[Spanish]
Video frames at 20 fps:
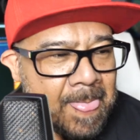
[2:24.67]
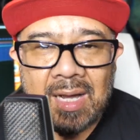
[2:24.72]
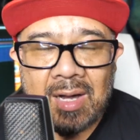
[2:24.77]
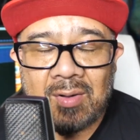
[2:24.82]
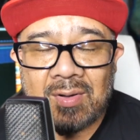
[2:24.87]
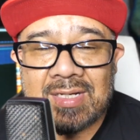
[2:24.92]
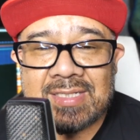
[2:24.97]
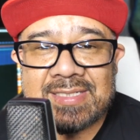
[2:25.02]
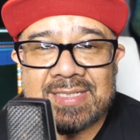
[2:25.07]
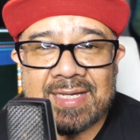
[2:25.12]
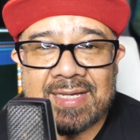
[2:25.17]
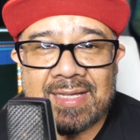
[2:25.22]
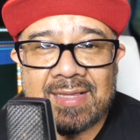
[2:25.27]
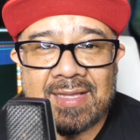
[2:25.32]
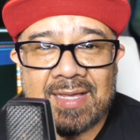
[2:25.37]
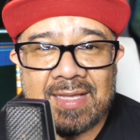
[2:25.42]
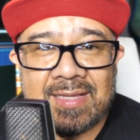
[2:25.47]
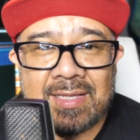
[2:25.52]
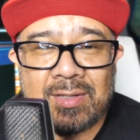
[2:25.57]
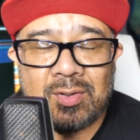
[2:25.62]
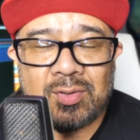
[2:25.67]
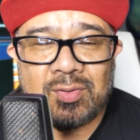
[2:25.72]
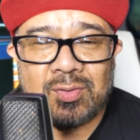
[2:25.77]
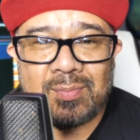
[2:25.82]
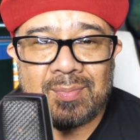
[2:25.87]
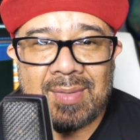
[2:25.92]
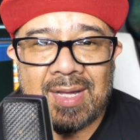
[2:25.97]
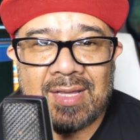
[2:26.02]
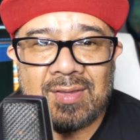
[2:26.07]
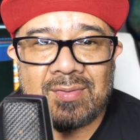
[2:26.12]
Ahora sí que el género
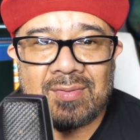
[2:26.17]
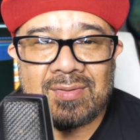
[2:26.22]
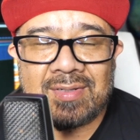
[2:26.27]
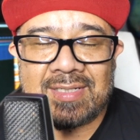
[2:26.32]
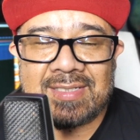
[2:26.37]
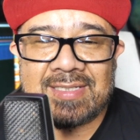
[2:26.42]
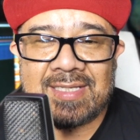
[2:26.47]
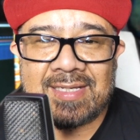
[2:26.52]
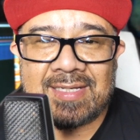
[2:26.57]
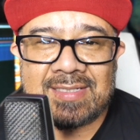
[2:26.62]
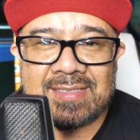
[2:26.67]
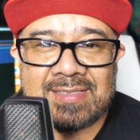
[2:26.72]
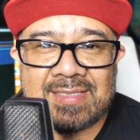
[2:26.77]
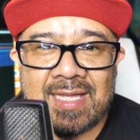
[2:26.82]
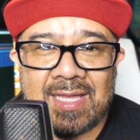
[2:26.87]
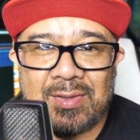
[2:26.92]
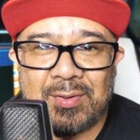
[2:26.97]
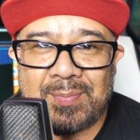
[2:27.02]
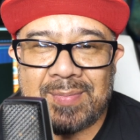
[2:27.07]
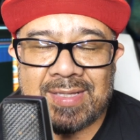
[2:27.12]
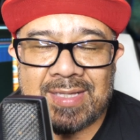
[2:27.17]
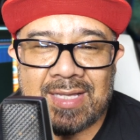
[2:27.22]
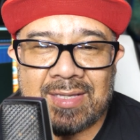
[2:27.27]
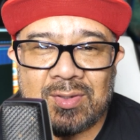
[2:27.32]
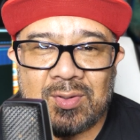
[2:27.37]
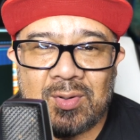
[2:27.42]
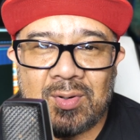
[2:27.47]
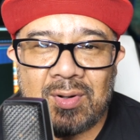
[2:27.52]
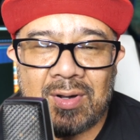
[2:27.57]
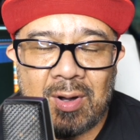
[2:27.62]
tumbado es el que está
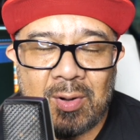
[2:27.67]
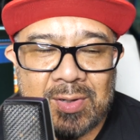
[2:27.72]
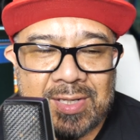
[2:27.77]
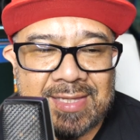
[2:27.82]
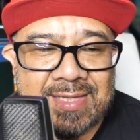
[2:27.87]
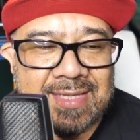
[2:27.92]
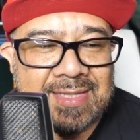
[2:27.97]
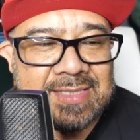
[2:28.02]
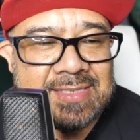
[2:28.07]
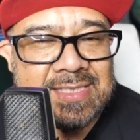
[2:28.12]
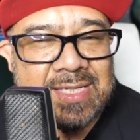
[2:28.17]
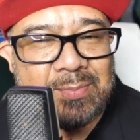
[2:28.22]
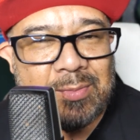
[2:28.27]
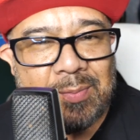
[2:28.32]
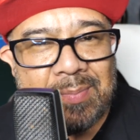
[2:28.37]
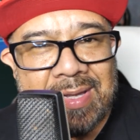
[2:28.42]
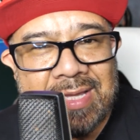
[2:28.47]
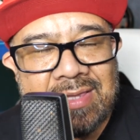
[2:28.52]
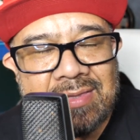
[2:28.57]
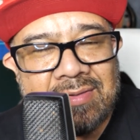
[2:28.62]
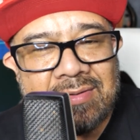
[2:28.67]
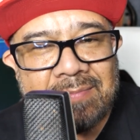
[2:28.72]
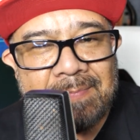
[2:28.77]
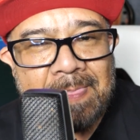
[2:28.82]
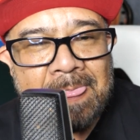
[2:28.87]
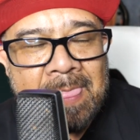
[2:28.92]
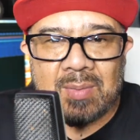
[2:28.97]
dominando ahorita en este momento.